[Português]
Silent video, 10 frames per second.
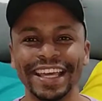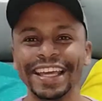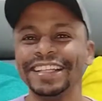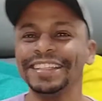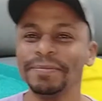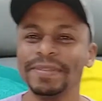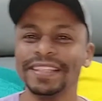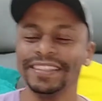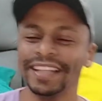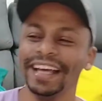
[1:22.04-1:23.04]
né? Eu tava
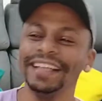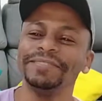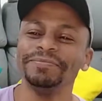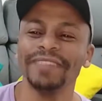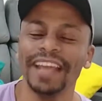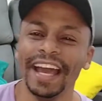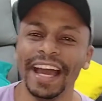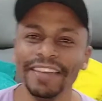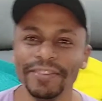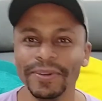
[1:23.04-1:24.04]
passando lá,
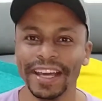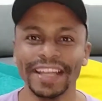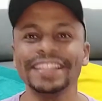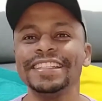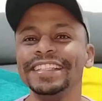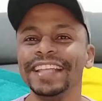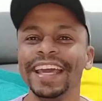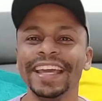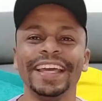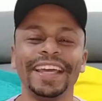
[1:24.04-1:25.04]
aí veio um cara assim, né?